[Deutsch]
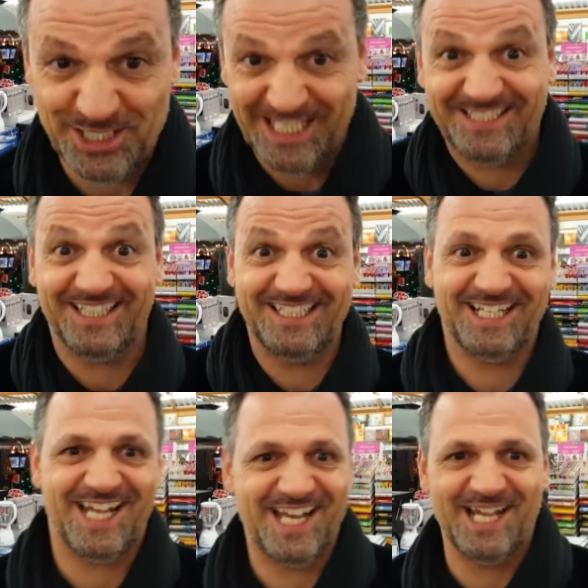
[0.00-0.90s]
Ich lese das hier
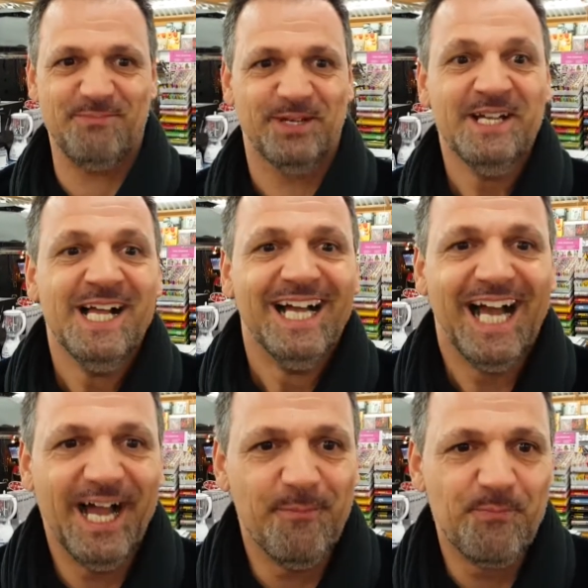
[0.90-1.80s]
gerade ab.
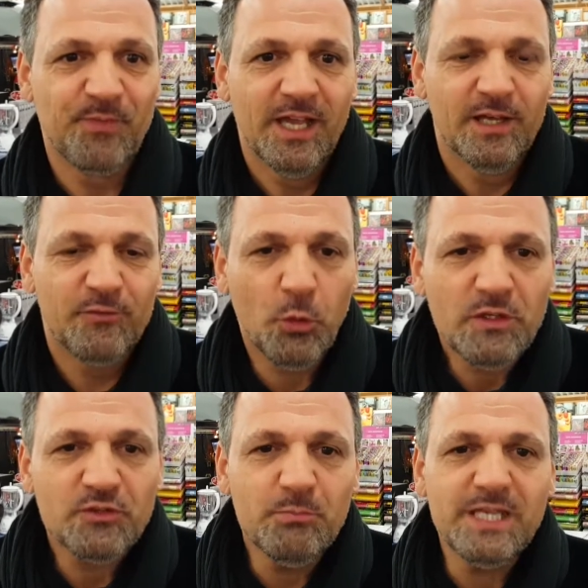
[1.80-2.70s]
Ähm,
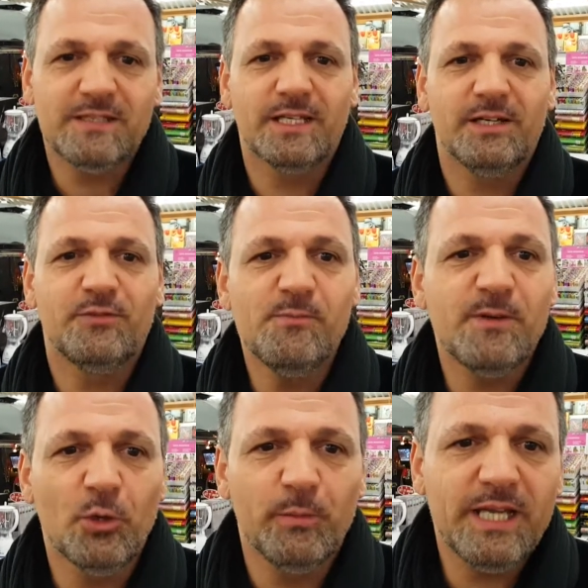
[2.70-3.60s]
Fotos mit äh, 5
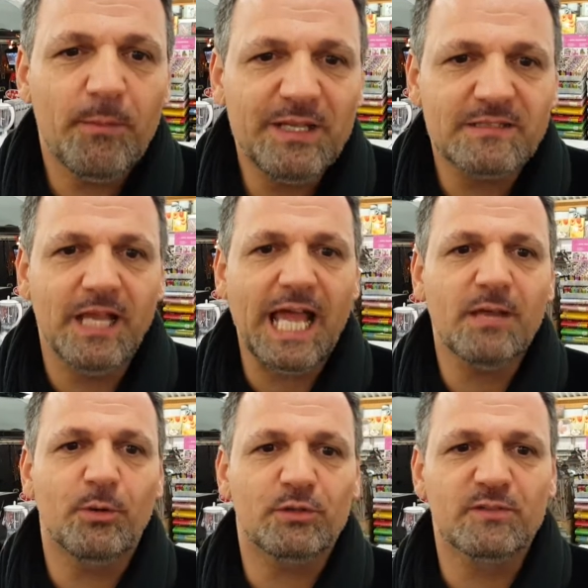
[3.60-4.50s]
Millionen Megapixel,
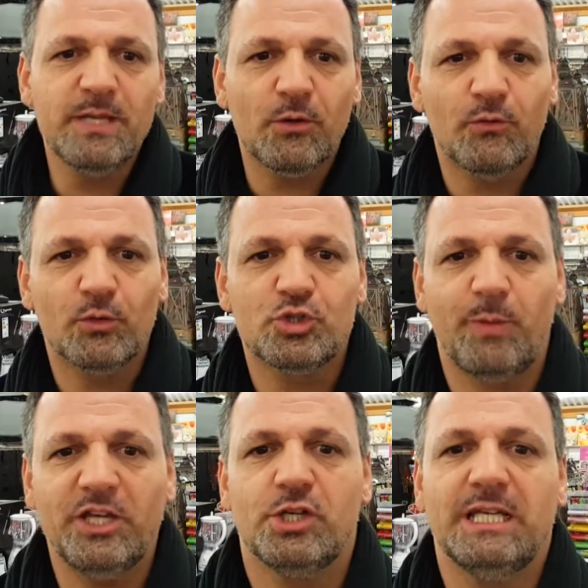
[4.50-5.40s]
eingebautes Mikrofon,
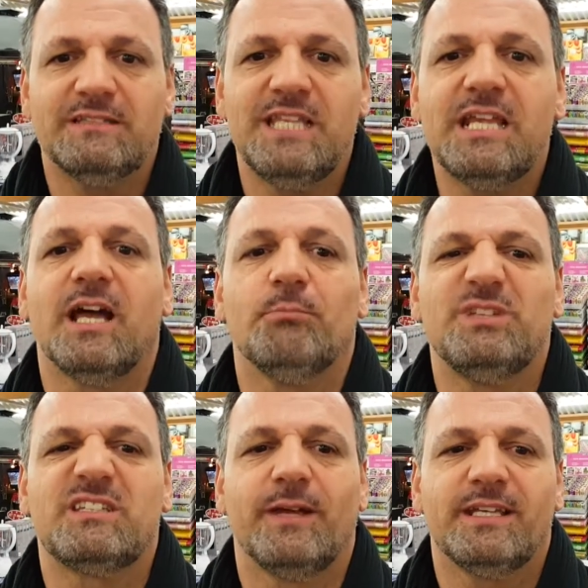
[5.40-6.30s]
Speicher sd karten
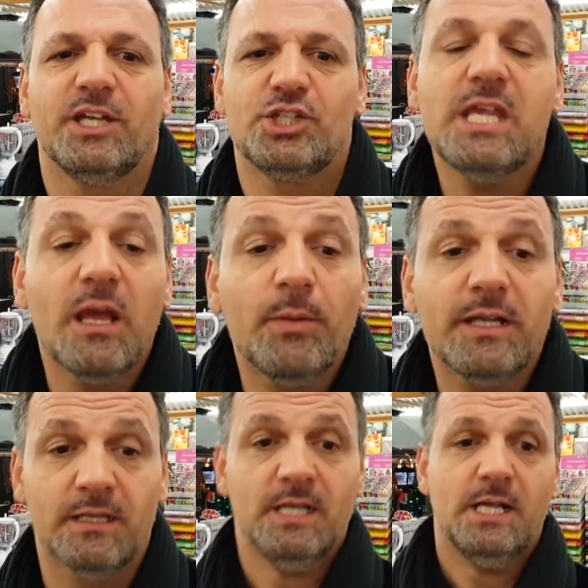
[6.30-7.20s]
bis 32
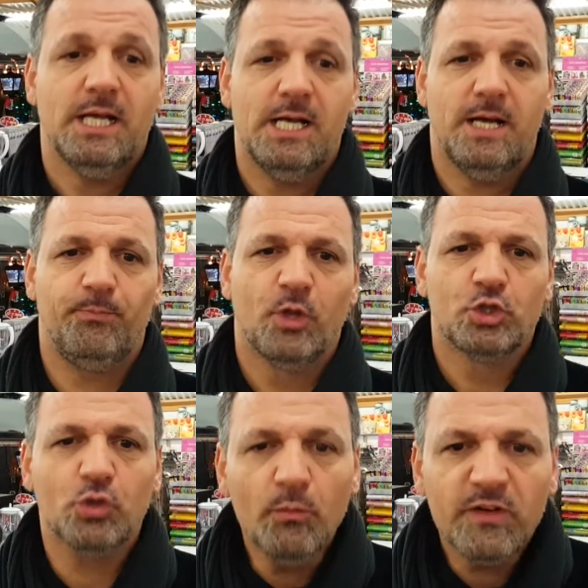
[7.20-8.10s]
Gigabyte, ähm,
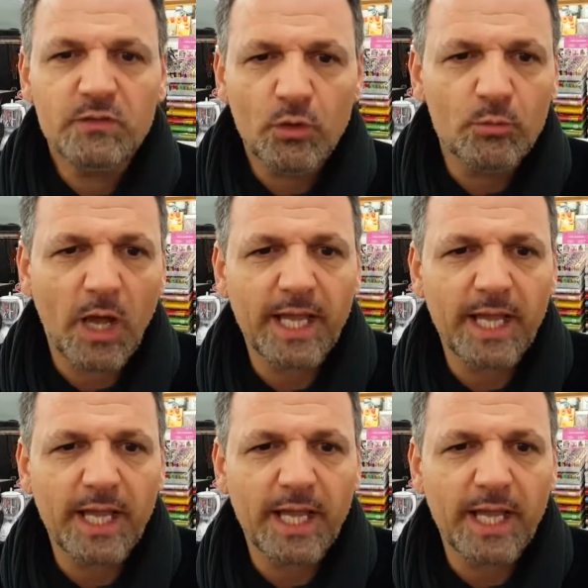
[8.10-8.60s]
Stromversorgung bei